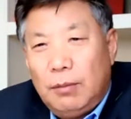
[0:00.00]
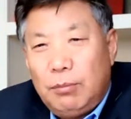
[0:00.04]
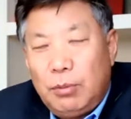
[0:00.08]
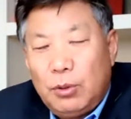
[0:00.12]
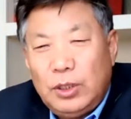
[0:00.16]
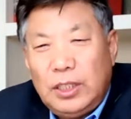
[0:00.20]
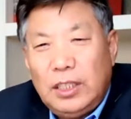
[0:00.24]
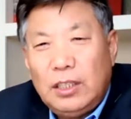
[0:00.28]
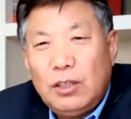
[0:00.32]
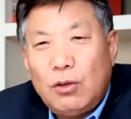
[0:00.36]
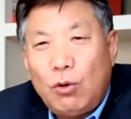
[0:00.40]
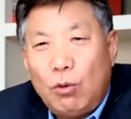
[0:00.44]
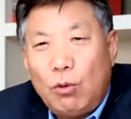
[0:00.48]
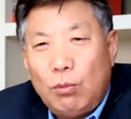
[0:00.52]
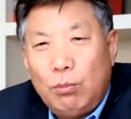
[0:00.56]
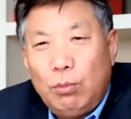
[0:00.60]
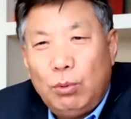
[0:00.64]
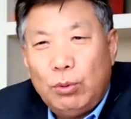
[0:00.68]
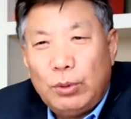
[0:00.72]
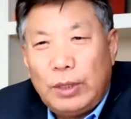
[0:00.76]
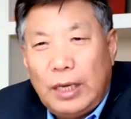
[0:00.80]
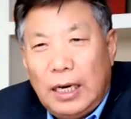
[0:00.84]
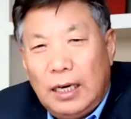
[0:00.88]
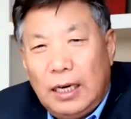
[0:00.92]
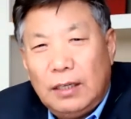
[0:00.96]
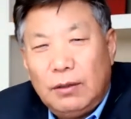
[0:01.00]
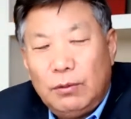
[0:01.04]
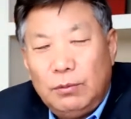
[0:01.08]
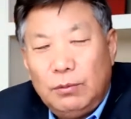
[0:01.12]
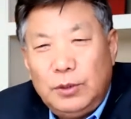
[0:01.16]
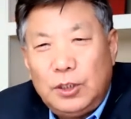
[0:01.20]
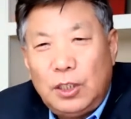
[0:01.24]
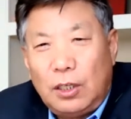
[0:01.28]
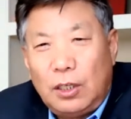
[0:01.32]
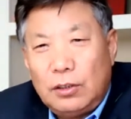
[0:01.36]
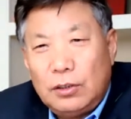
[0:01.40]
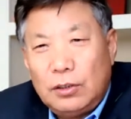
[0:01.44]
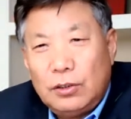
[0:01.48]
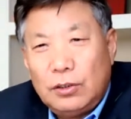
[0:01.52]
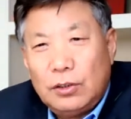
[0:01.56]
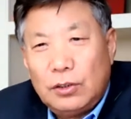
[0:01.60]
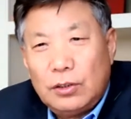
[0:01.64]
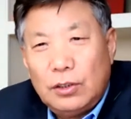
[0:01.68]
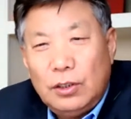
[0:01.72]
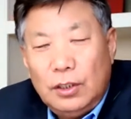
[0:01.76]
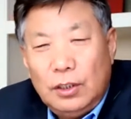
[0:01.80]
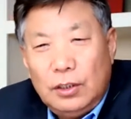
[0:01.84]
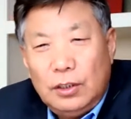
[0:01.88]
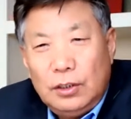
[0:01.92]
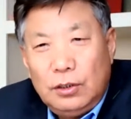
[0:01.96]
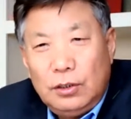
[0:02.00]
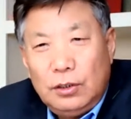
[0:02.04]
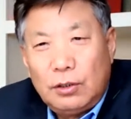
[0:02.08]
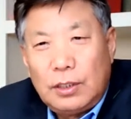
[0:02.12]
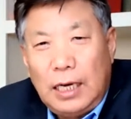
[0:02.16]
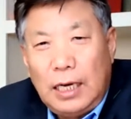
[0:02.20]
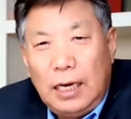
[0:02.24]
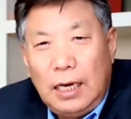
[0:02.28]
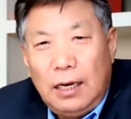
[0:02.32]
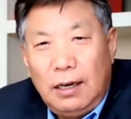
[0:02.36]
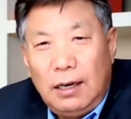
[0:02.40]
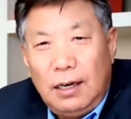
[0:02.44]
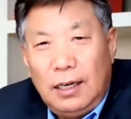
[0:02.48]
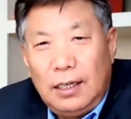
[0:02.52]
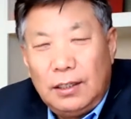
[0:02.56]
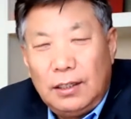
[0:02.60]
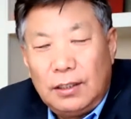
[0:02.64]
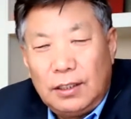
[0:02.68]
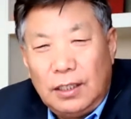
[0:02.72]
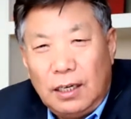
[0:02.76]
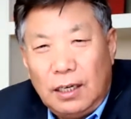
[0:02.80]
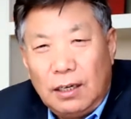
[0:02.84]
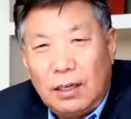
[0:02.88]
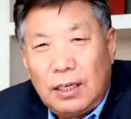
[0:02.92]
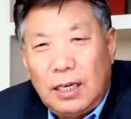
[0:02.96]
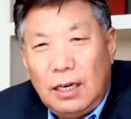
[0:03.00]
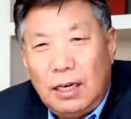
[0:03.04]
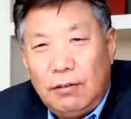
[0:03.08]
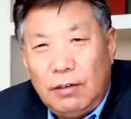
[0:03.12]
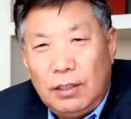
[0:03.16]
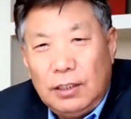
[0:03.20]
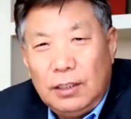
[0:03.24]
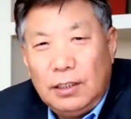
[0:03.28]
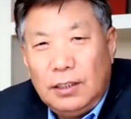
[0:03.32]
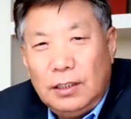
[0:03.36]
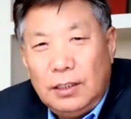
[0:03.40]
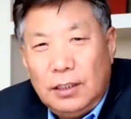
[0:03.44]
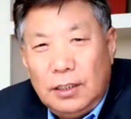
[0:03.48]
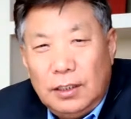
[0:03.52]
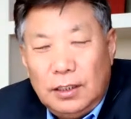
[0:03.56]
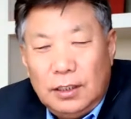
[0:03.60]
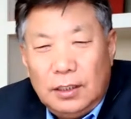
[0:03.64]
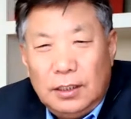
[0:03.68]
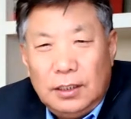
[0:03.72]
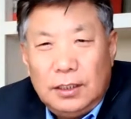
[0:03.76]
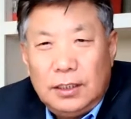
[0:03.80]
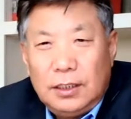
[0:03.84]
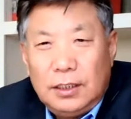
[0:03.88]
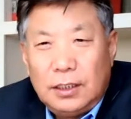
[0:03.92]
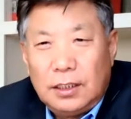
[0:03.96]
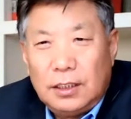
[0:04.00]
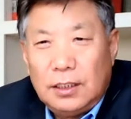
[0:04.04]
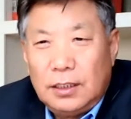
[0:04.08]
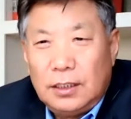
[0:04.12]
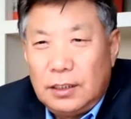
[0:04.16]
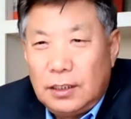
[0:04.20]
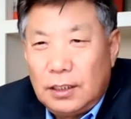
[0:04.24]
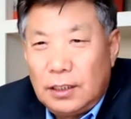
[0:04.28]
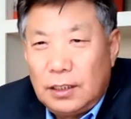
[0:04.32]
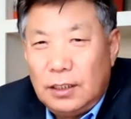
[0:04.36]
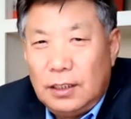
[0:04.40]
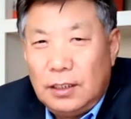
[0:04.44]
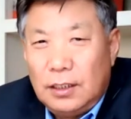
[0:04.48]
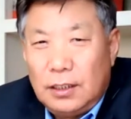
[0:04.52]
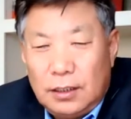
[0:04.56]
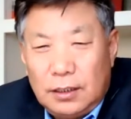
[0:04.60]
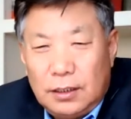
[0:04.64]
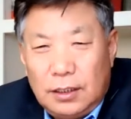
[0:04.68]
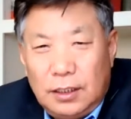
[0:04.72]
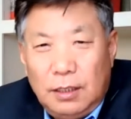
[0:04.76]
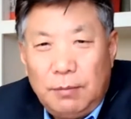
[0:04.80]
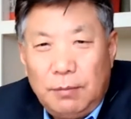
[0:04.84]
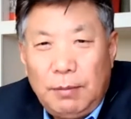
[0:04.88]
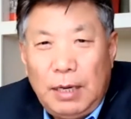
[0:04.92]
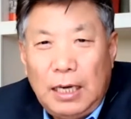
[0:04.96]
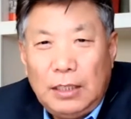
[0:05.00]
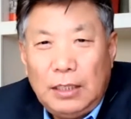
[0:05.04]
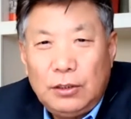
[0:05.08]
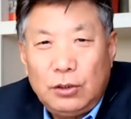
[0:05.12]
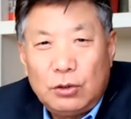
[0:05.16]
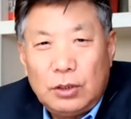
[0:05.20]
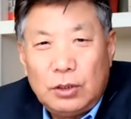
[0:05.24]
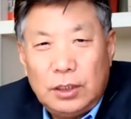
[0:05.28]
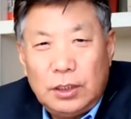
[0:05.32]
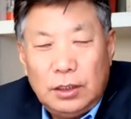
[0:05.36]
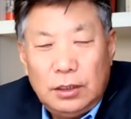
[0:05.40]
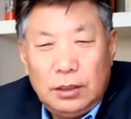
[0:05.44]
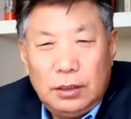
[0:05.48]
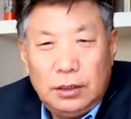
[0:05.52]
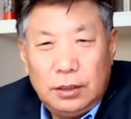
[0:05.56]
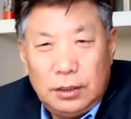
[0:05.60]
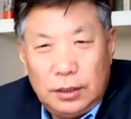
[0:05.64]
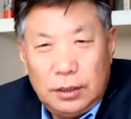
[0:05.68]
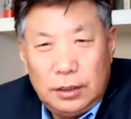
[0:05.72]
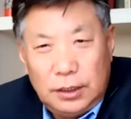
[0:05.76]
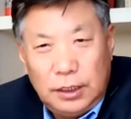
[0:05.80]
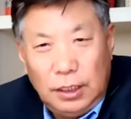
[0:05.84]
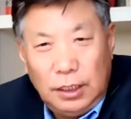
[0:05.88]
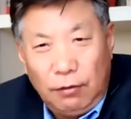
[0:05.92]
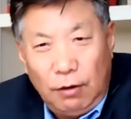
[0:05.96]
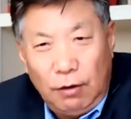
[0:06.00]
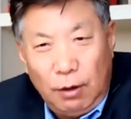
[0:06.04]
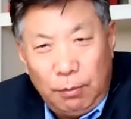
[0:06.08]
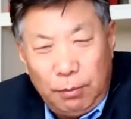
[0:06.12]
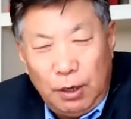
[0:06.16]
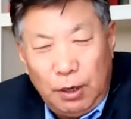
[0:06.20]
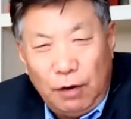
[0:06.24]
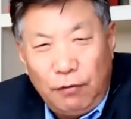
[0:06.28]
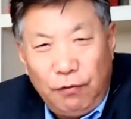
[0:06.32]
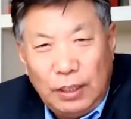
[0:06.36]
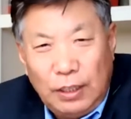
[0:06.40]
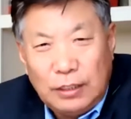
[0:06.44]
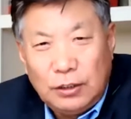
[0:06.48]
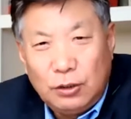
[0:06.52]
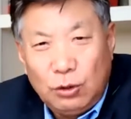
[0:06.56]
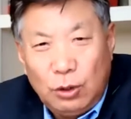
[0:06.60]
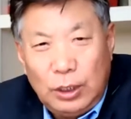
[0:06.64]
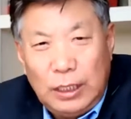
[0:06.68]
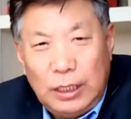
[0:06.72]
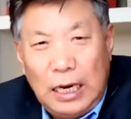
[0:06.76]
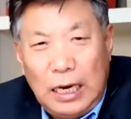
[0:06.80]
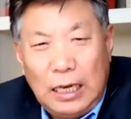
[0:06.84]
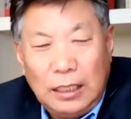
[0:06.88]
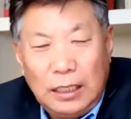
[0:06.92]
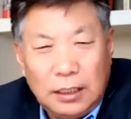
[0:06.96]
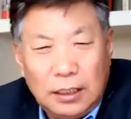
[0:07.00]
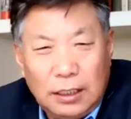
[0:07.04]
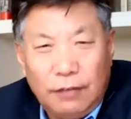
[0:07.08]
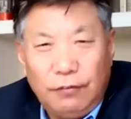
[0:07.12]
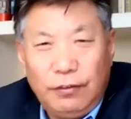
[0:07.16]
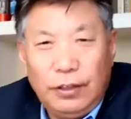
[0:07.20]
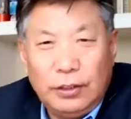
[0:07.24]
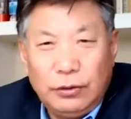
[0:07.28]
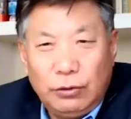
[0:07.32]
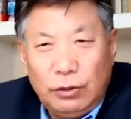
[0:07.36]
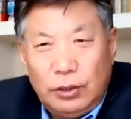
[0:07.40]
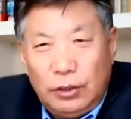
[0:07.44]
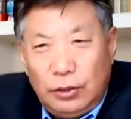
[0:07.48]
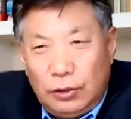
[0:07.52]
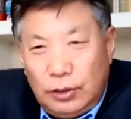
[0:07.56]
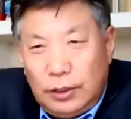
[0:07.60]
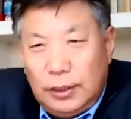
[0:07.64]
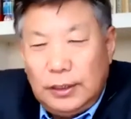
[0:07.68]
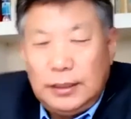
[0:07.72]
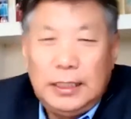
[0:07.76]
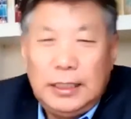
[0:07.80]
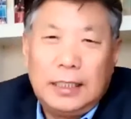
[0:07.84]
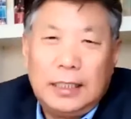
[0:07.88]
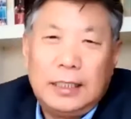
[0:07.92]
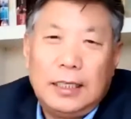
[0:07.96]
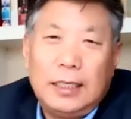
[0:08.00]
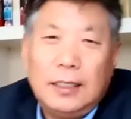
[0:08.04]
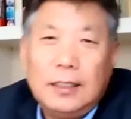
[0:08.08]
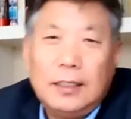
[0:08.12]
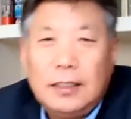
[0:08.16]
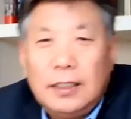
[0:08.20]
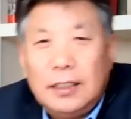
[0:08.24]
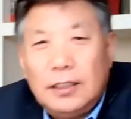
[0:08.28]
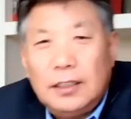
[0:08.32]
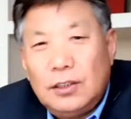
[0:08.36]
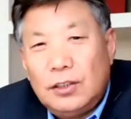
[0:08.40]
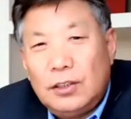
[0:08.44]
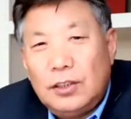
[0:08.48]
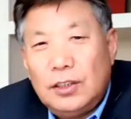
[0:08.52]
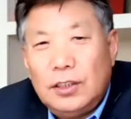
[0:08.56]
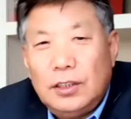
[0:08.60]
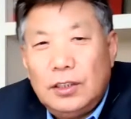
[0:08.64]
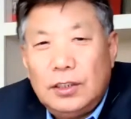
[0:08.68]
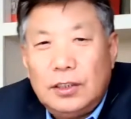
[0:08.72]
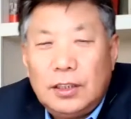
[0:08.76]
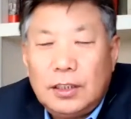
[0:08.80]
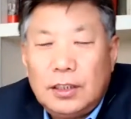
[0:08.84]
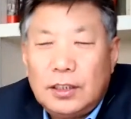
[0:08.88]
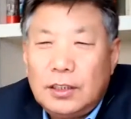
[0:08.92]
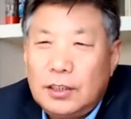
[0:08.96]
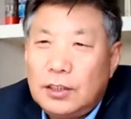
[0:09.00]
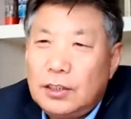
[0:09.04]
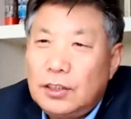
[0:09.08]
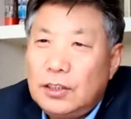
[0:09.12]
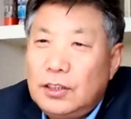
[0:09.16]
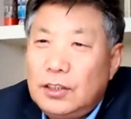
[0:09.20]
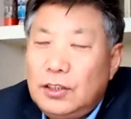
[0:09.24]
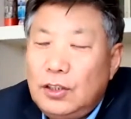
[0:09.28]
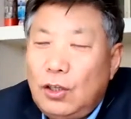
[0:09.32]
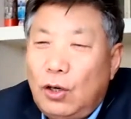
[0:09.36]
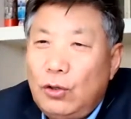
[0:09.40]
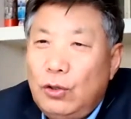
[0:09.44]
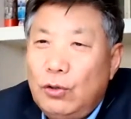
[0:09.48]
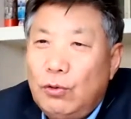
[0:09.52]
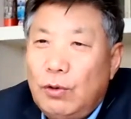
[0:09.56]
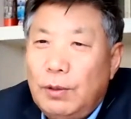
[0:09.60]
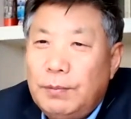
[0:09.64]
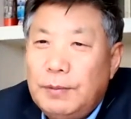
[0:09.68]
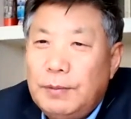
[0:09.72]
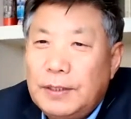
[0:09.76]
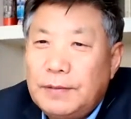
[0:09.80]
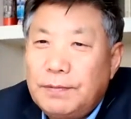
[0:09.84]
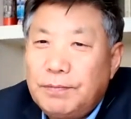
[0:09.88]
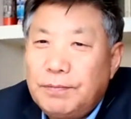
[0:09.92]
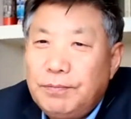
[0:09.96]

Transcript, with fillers: 不过挺恐怖的啊，我们小时候就就看啊，然后看完了，这个这个爹妈就说千万不要犯罪啊，你看犯罪就这下场啊，就是这个是教育我们。